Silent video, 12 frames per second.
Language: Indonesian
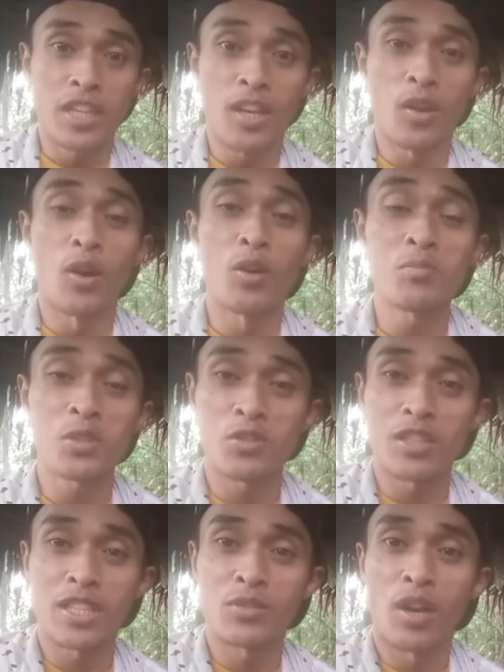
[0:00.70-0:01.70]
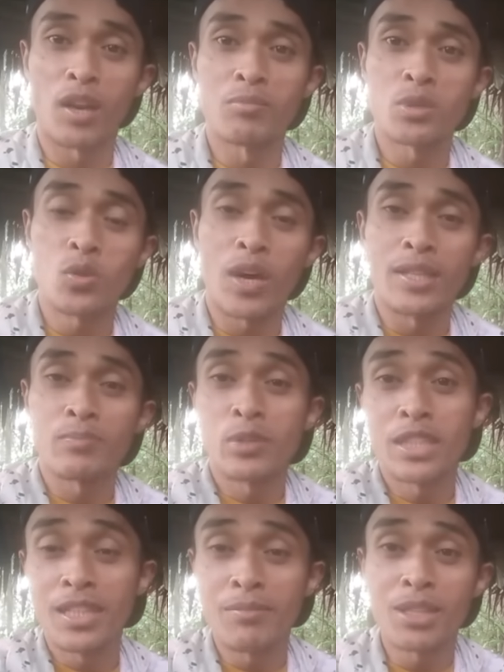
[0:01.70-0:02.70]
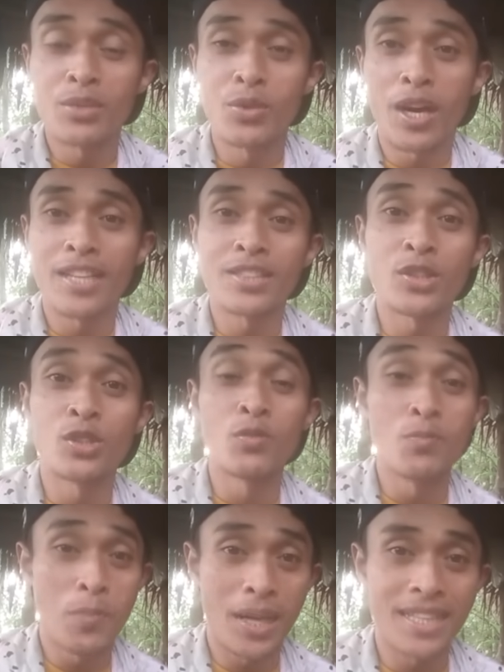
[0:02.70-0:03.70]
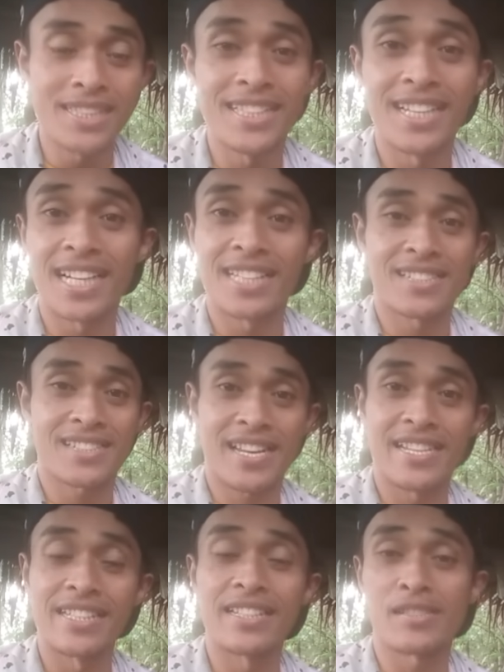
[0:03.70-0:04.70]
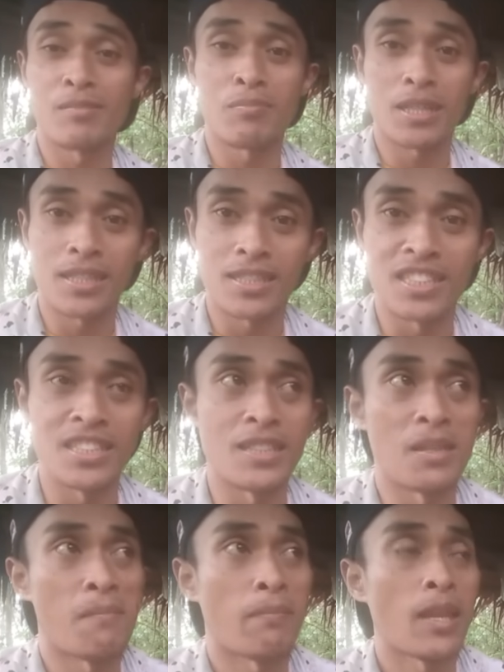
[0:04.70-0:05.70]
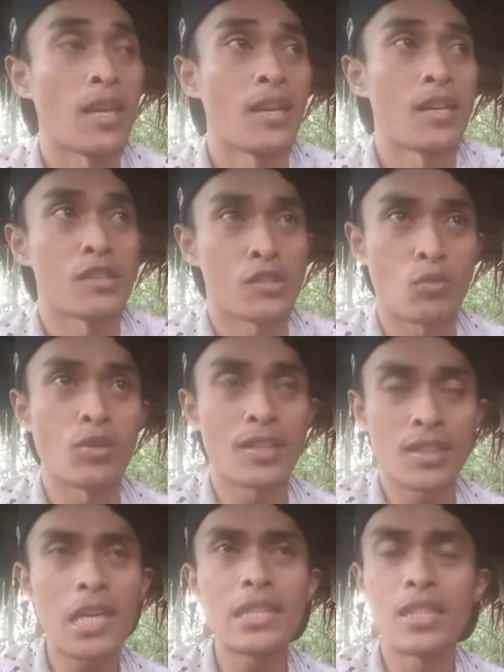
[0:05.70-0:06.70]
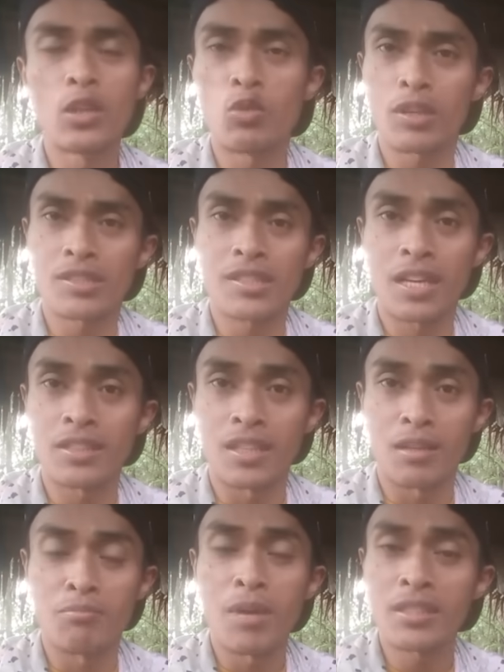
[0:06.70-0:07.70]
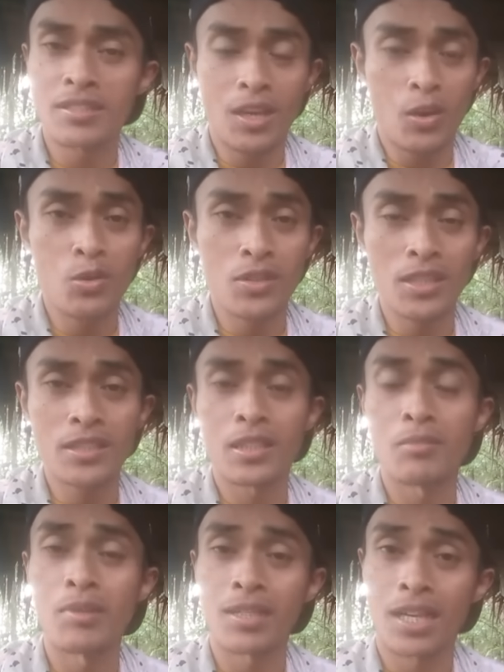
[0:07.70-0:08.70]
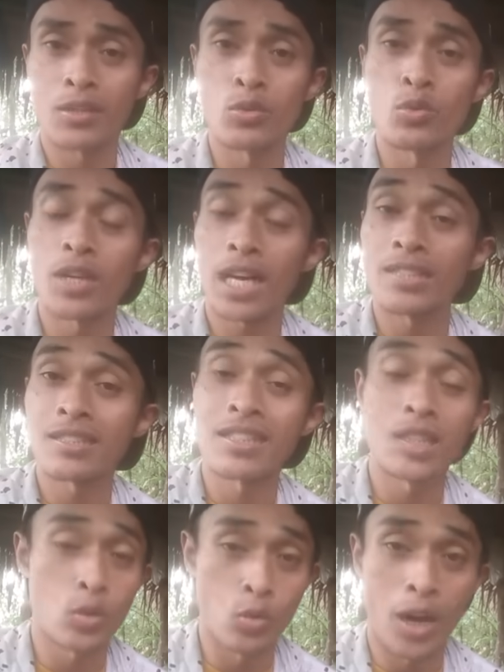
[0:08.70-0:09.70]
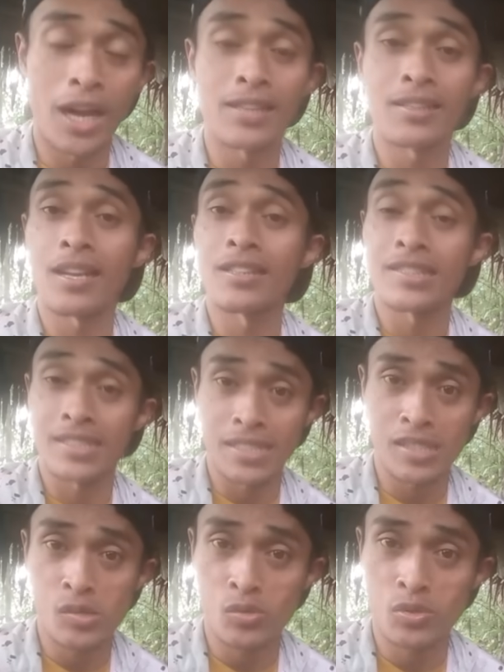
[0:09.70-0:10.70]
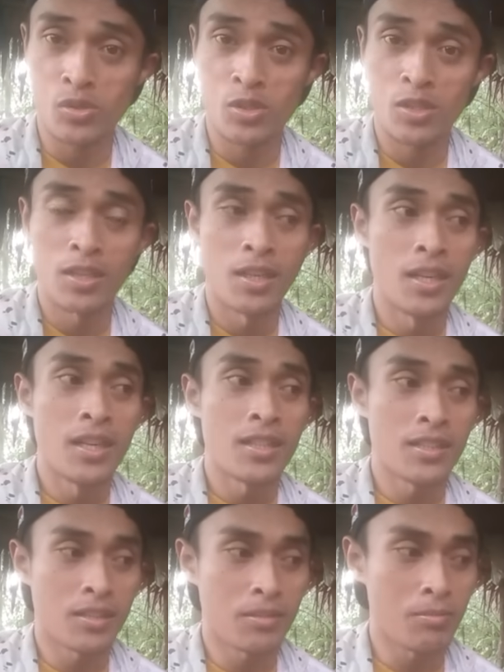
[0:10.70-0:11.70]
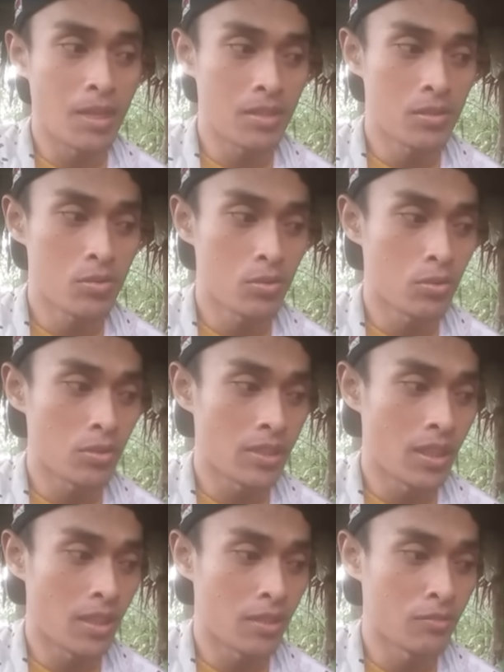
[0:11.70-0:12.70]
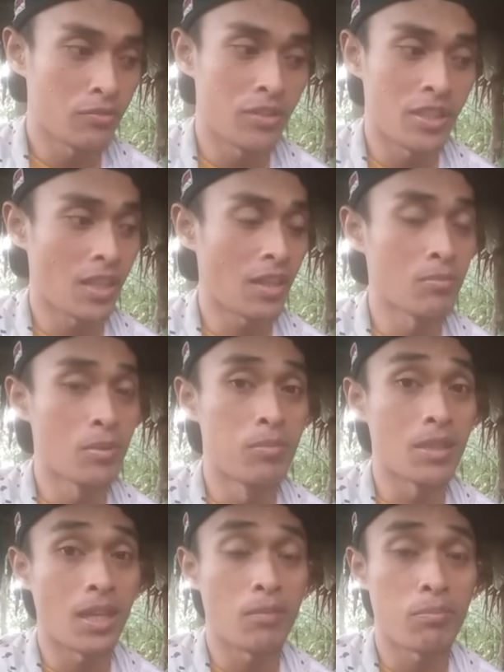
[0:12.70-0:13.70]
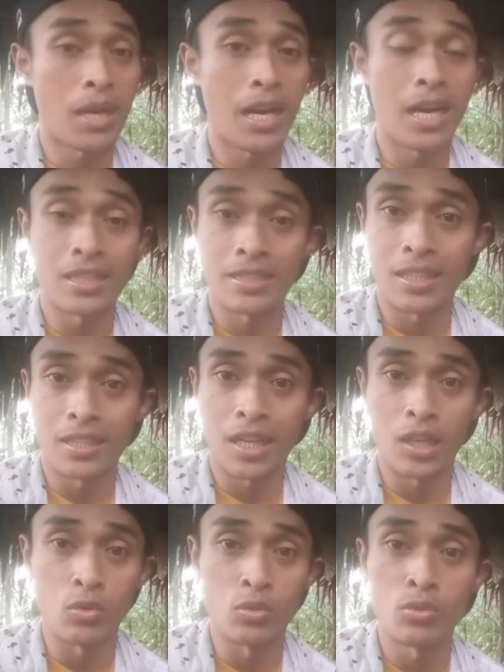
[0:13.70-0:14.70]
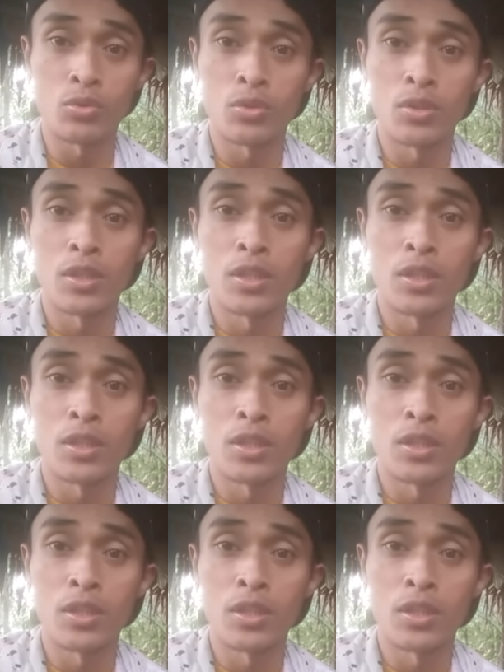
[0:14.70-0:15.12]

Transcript: Shalom saudaraku dalam Tuhan, puji nama Tuhan, jumpa lagi dengan saya di kesempatan ini. Saudara di luar sana banyak orang yang meragukan ketuhanan Yesus. Termasuk yang viral beberapa hari yang lalu,